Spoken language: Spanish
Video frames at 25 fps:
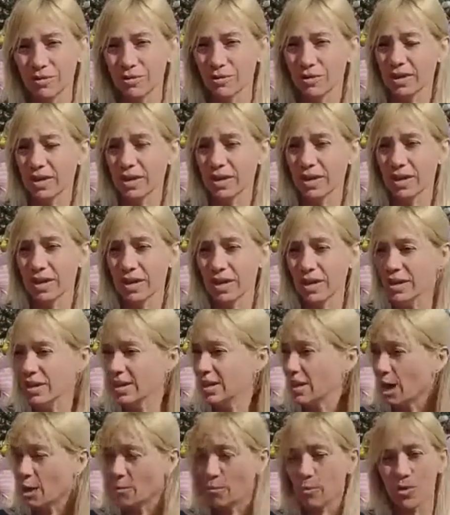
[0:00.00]
eh,
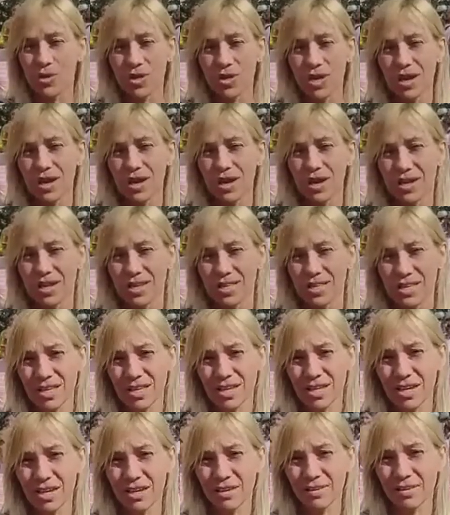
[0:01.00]
a apoyar a las
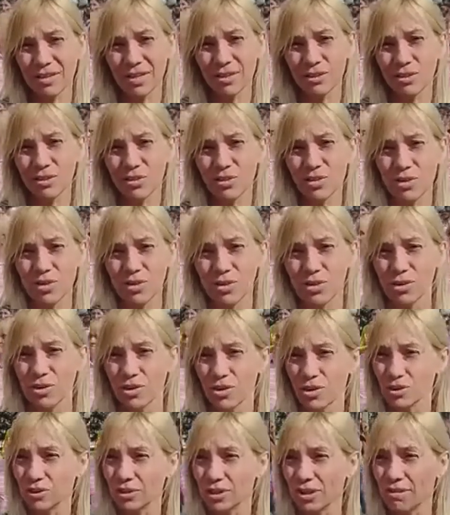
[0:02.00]
chicas y a todos
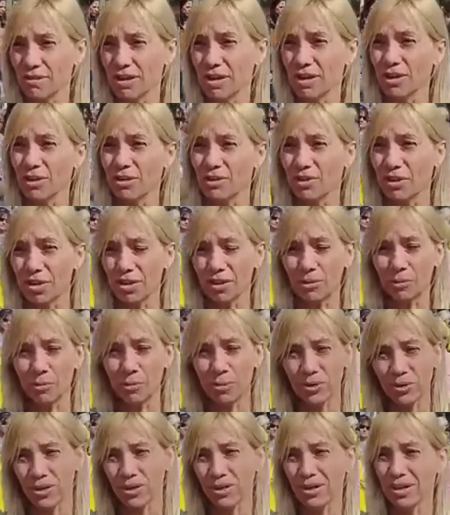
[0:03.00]
los, trabajadores
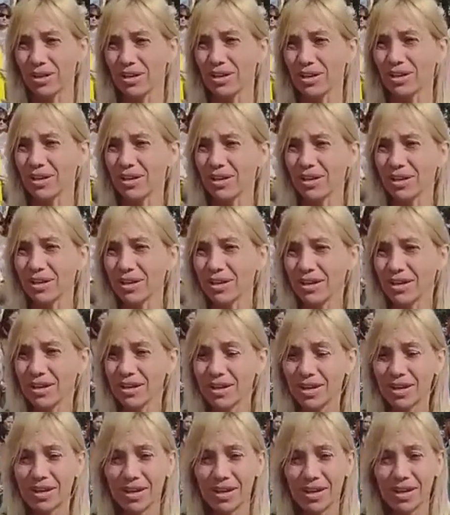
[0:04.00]
porque
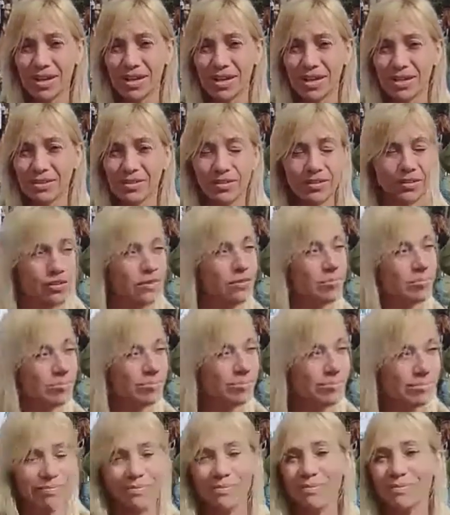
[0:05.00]
es
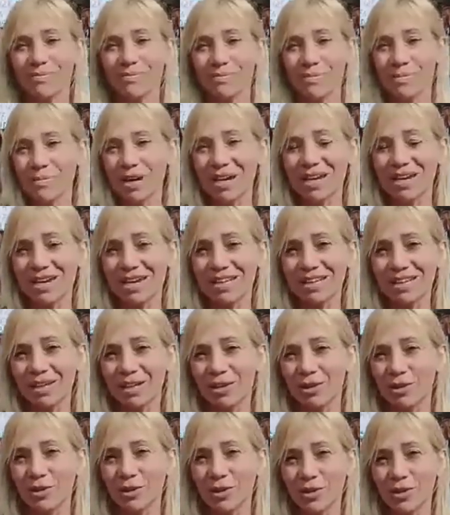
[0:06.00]
imagínate que
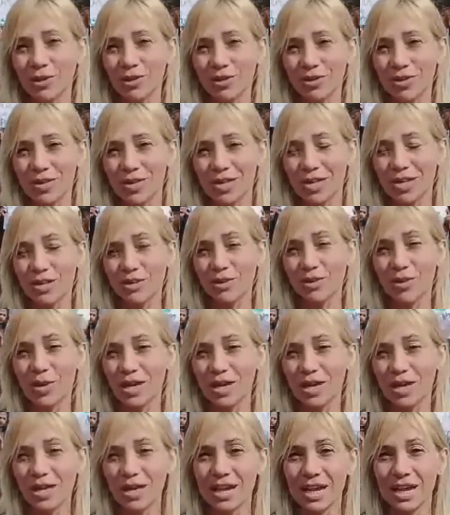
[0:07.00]
nuestros chiquitos
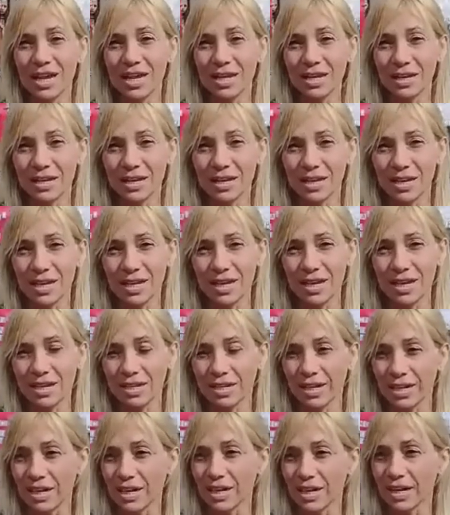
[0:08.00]
quedan, quedan
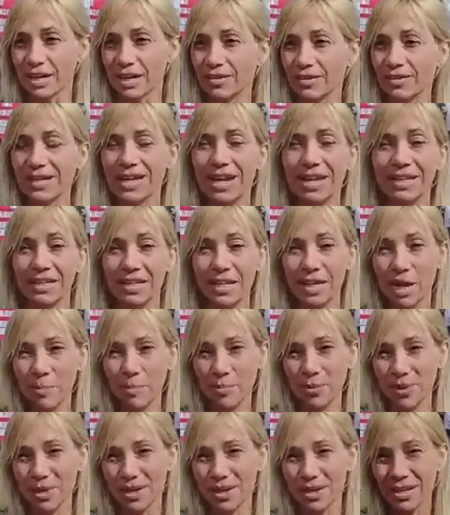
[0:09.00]
eh, sin las
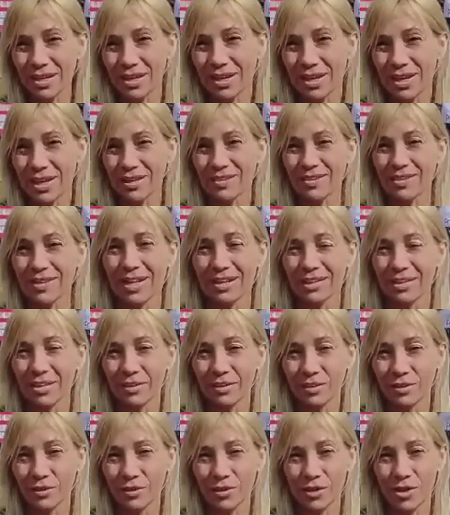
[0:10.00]
terapias, quedan sin la
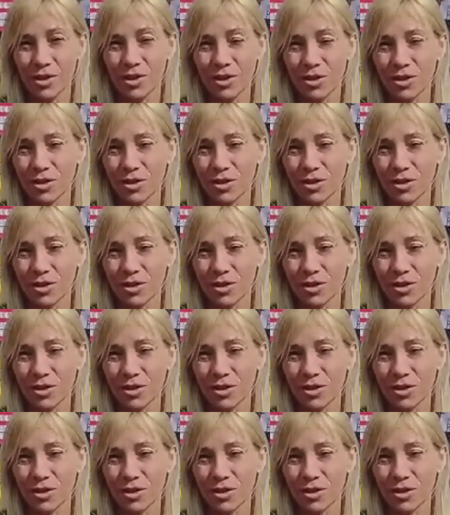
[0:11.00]
atención,